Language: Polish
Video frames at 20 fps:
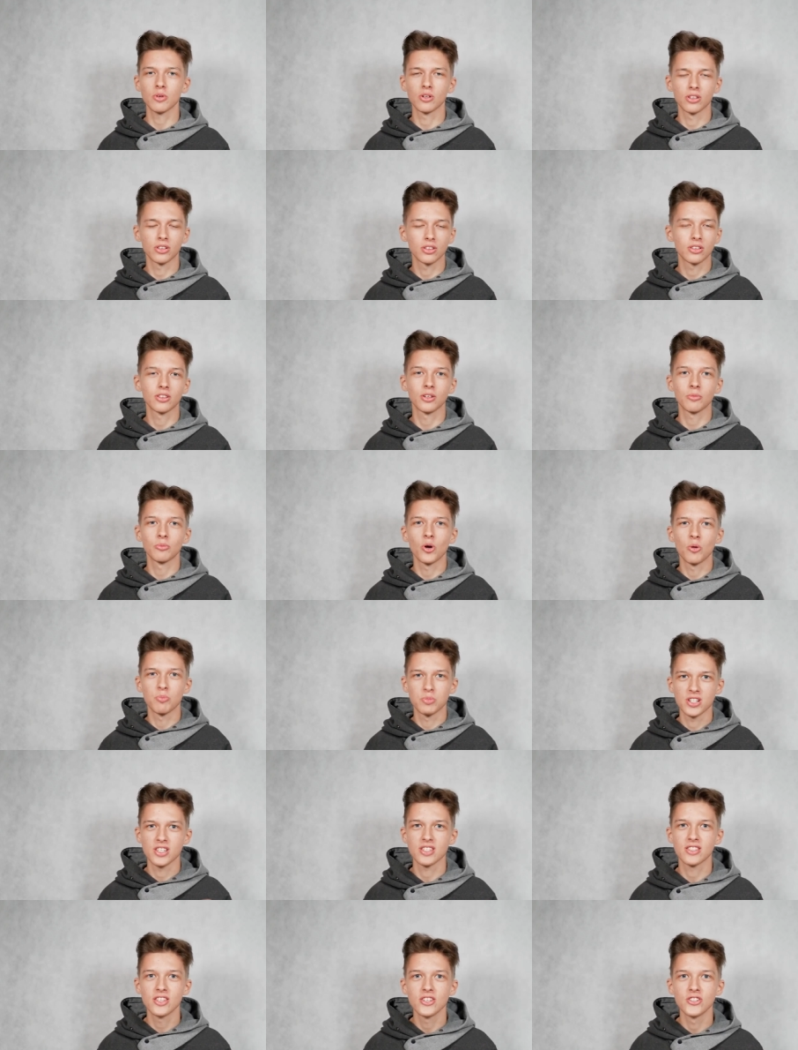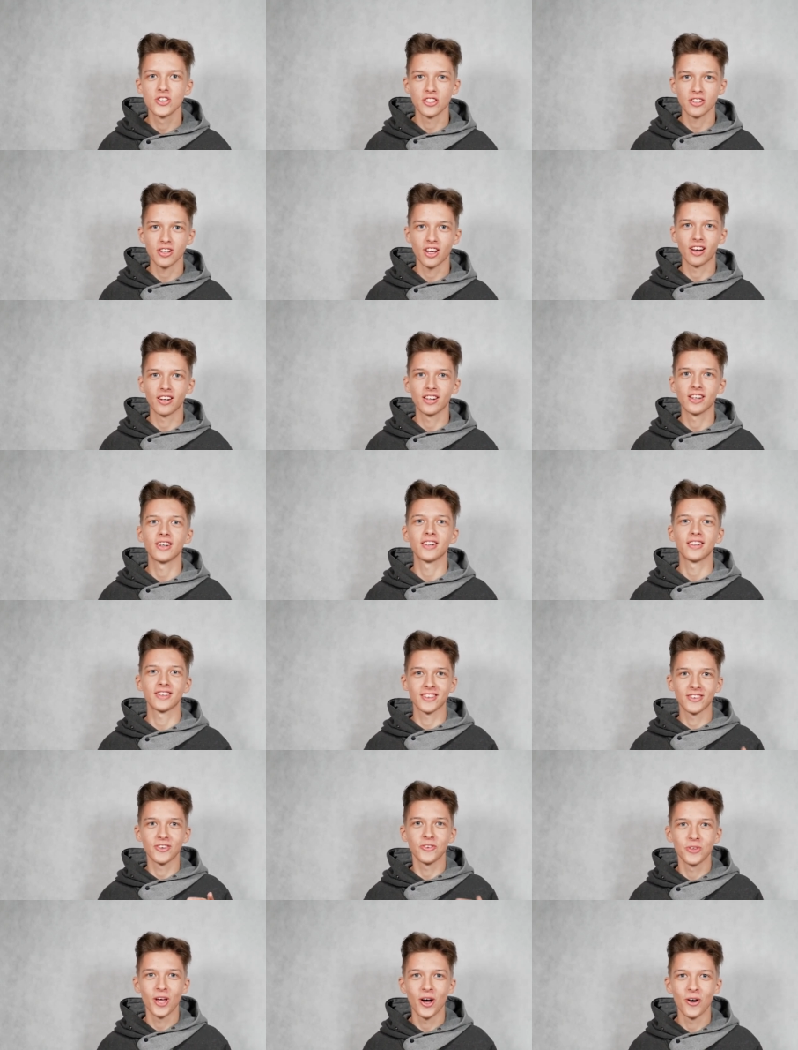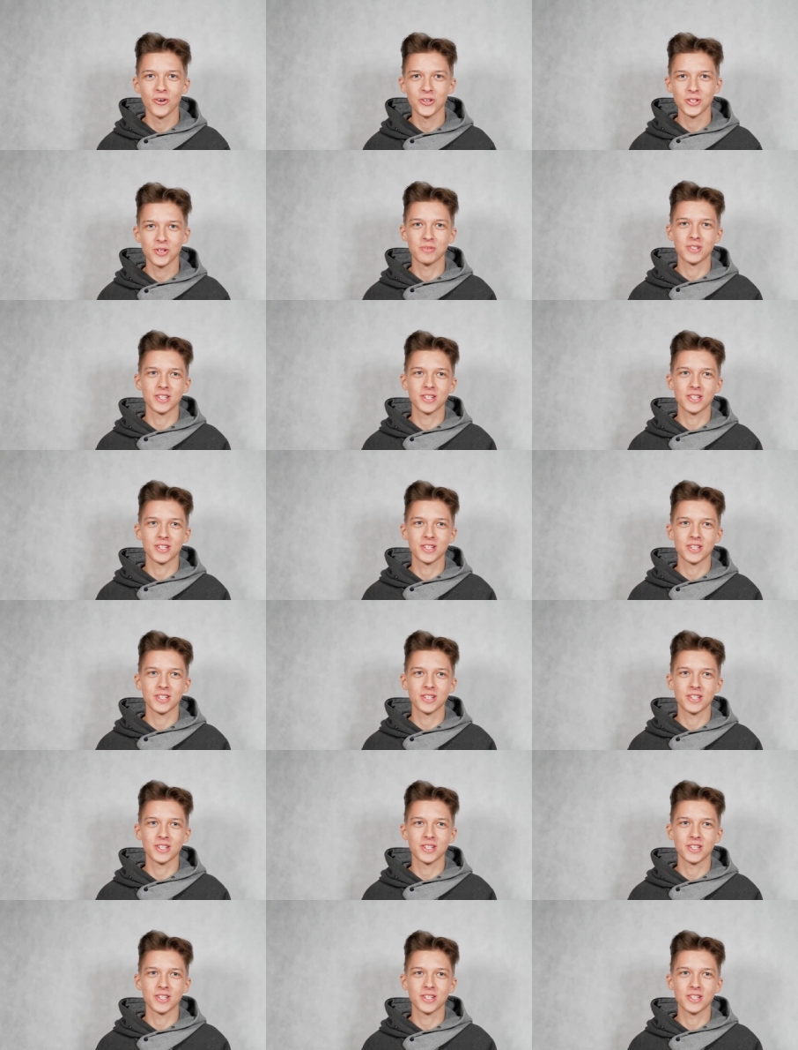E, to było przez tydzień, ale udało się